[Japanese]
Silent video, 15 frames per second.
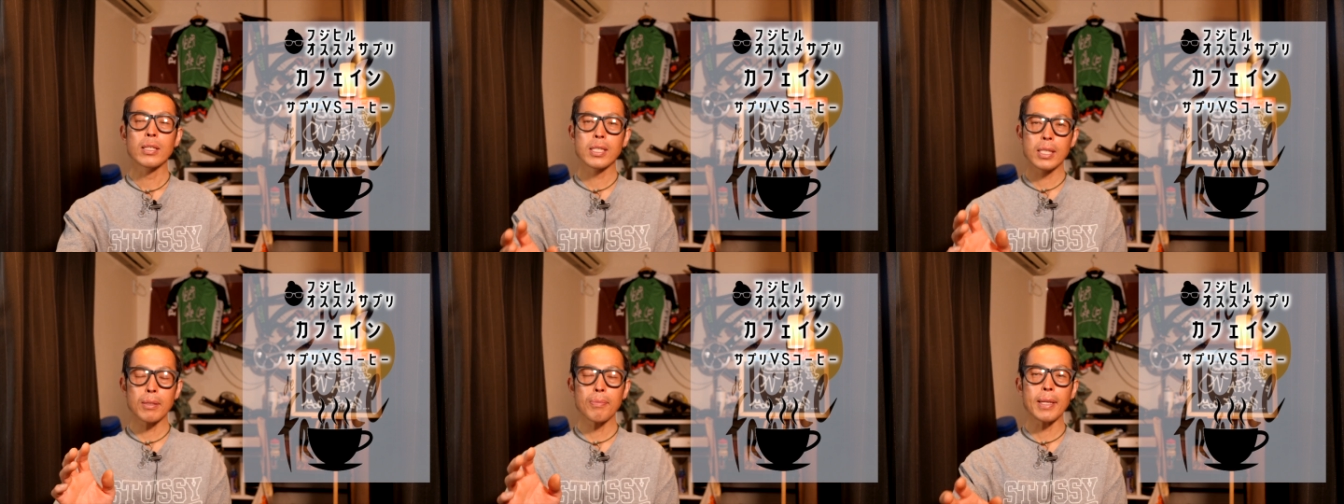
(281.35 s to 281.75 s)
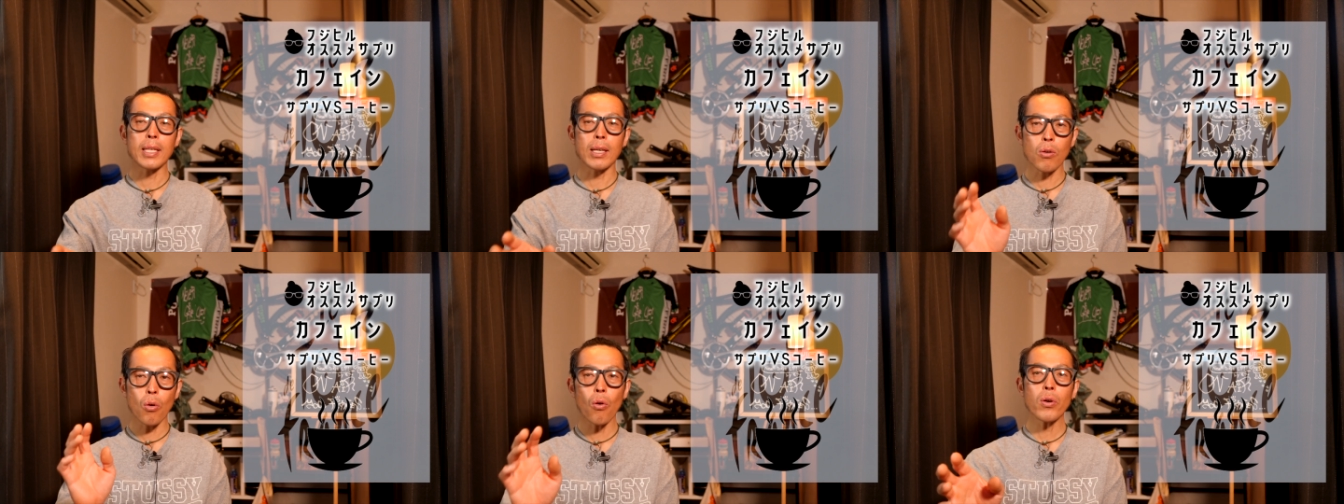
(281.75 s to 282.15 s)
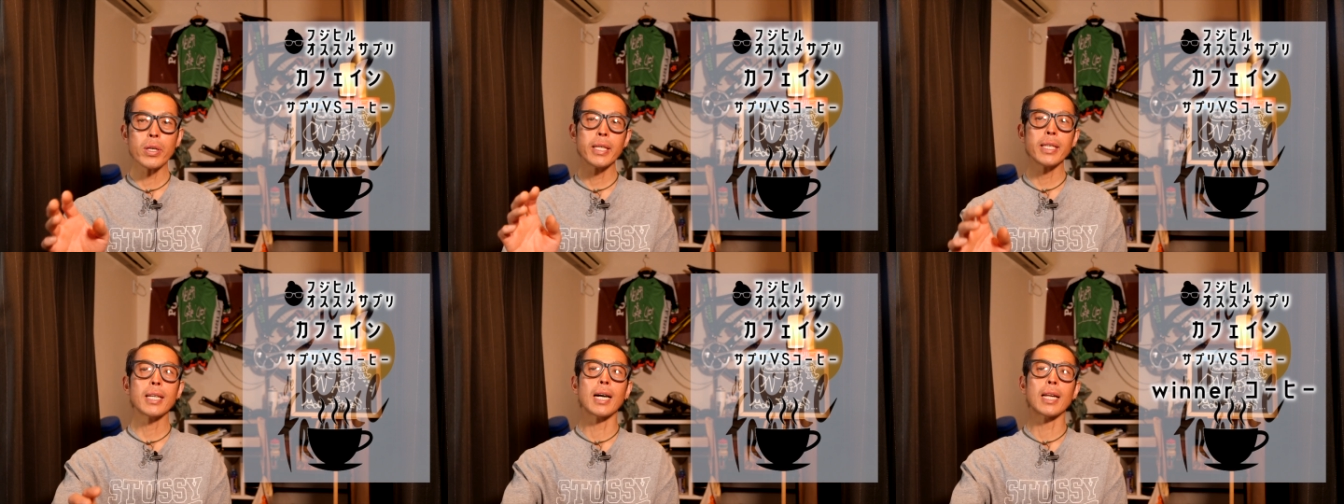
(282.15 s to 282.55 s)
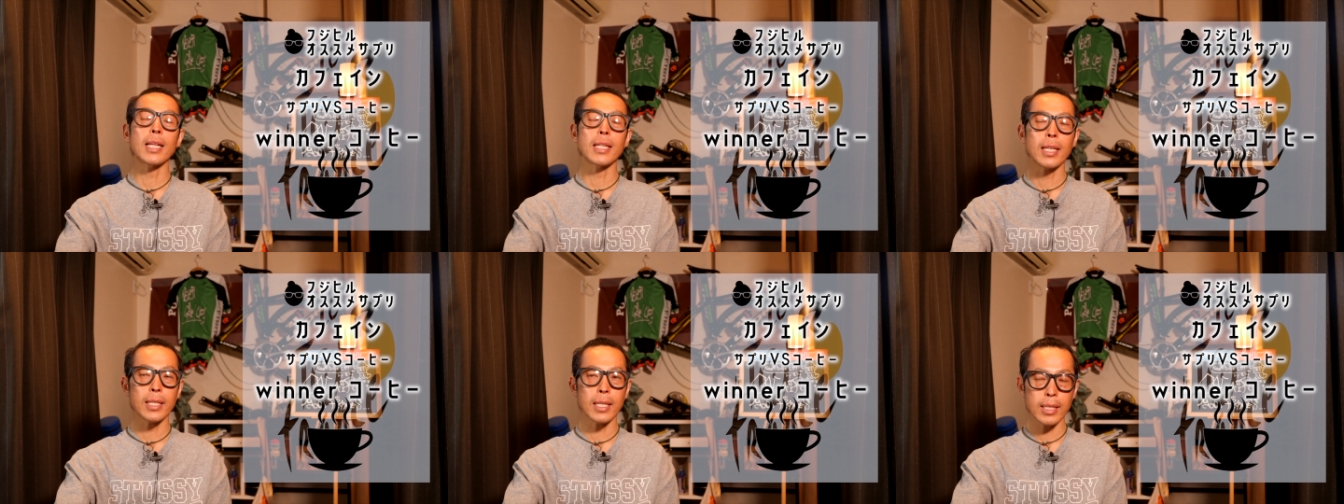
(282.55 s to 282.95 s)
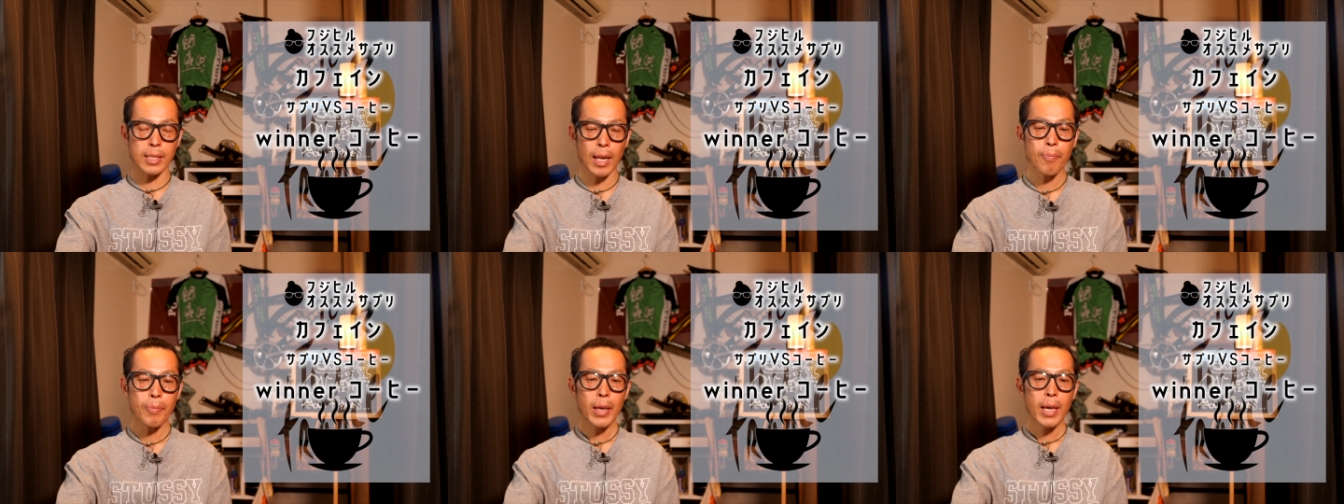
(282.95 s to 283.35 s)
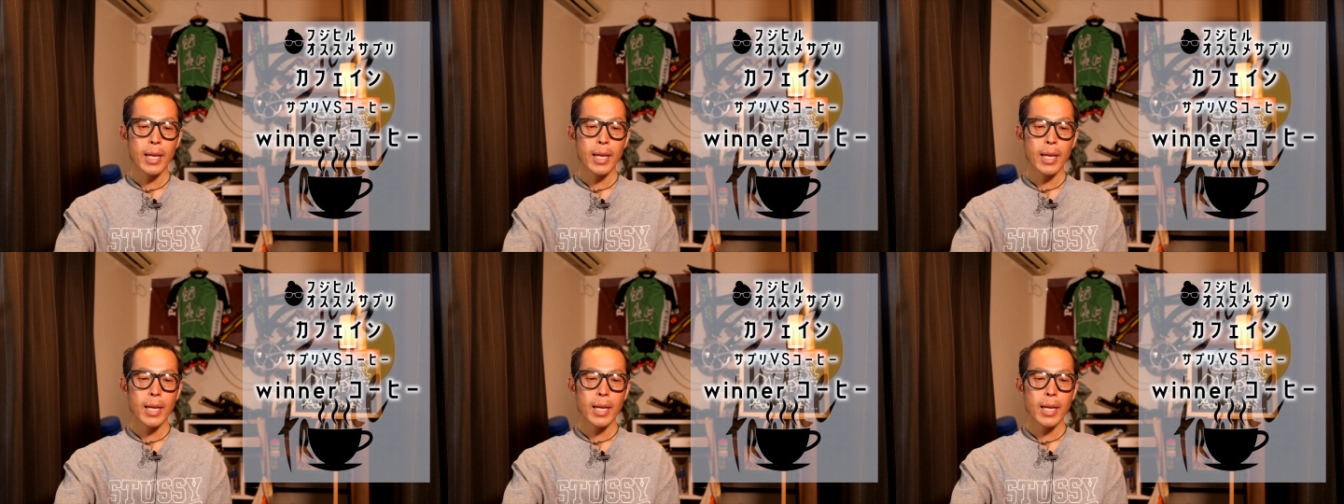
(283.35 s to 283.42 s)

全てコーヒーからなんですね。